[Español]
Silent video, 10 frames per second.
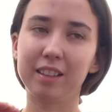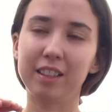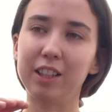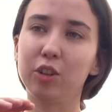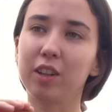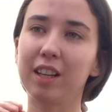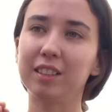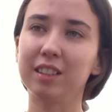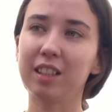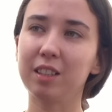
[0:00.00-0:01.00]
y lo que
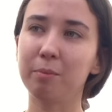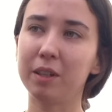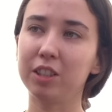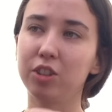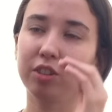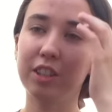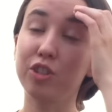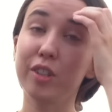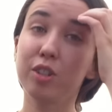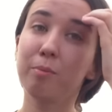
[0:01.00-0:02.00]
hace esa separación, de
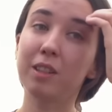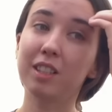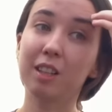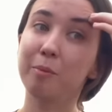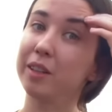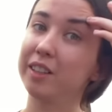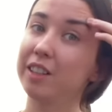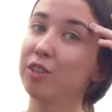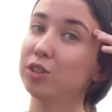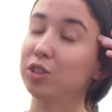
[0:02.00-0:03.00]
hecho eso pasa también
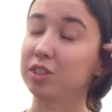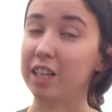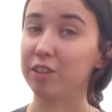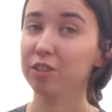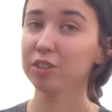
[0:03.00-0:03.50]
en los océanos,